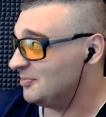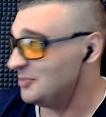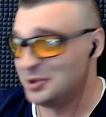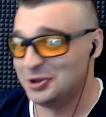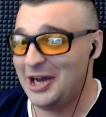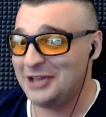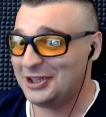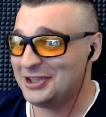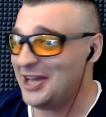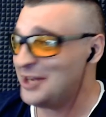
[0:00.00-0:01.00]
Не надо
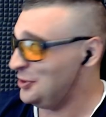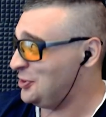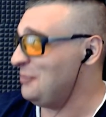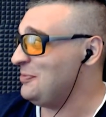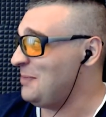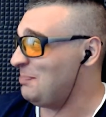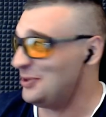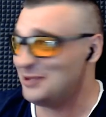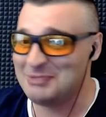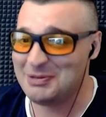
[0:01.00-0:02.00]
гнать, ты что меня
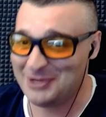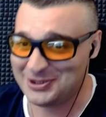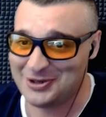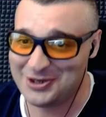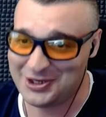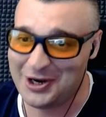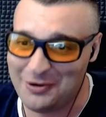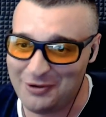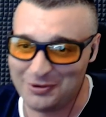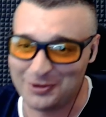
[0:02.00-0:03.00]
перед людьми позоришь?
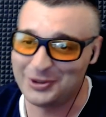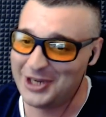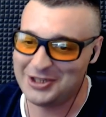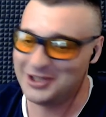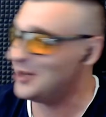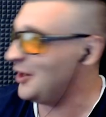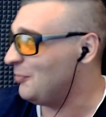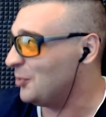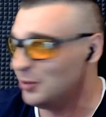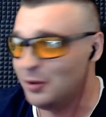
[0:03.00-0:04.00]
Какой в углу? Я не играю в
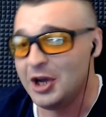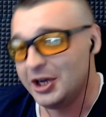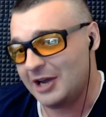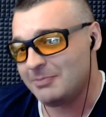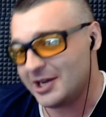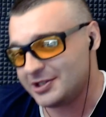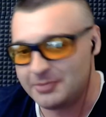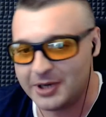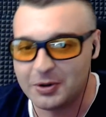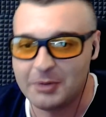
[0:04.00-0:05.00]
углу. Я мясо
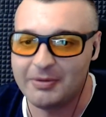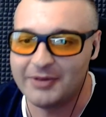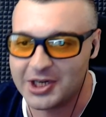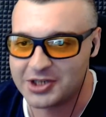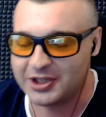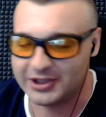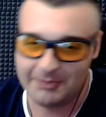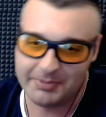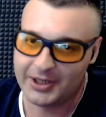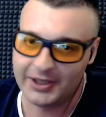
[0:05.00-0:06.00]
бегаю по ВЕшке, и там
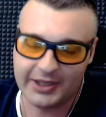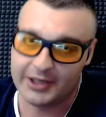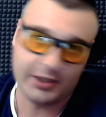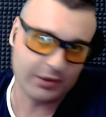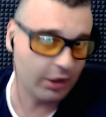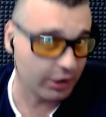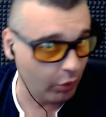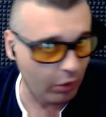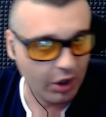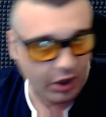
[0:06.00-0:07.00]
бегать надо. Это, это,
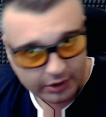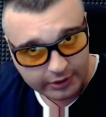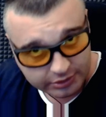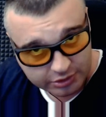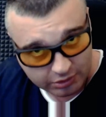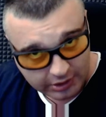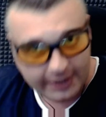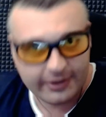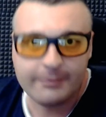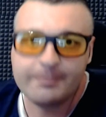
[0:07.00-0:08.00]
о, сука,
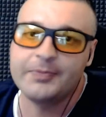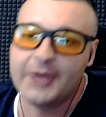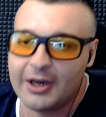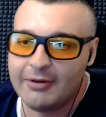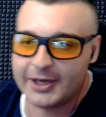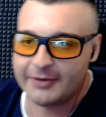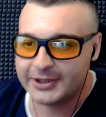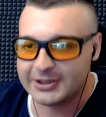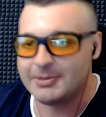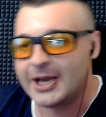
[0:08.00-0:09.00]

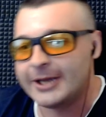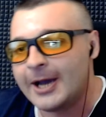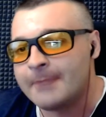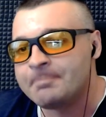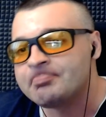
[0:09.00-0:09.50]
наговаривает на меня, да.